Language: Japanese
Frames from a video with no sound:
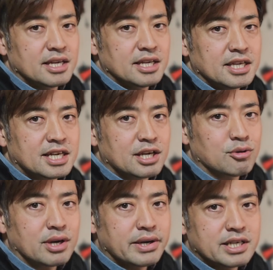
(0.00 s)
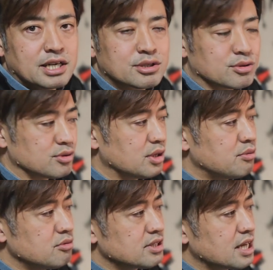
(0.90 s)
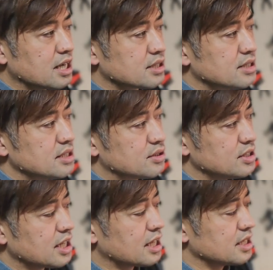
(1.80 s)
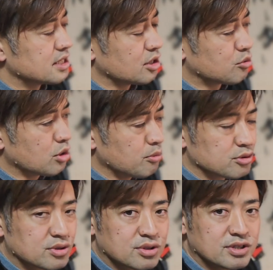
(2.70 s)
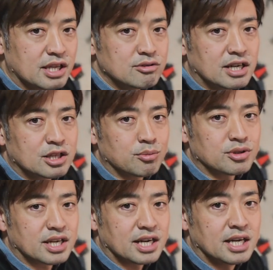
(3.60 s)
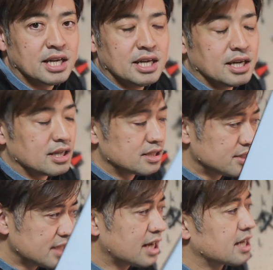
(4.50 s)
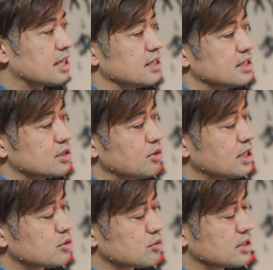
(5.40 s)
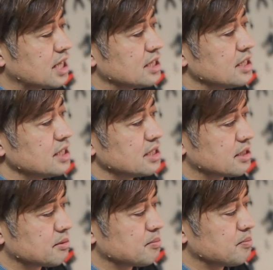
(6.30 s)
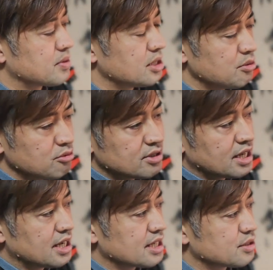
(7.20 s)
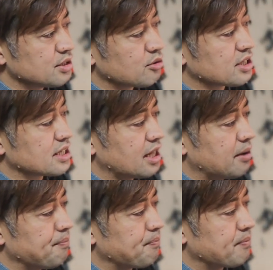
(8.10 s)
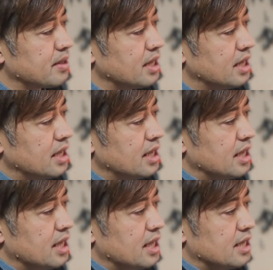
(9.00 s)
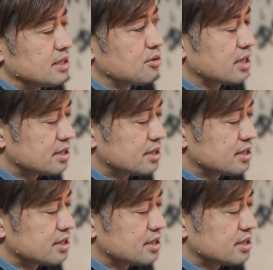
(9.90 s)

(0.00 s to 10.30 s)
光を柔らかくするディフューザーが付いてたんですけど、これも付いてるんかなと思ったら、付いてなかったんです。それがちょっと残念です。ディフューザー付いてほしかった。それが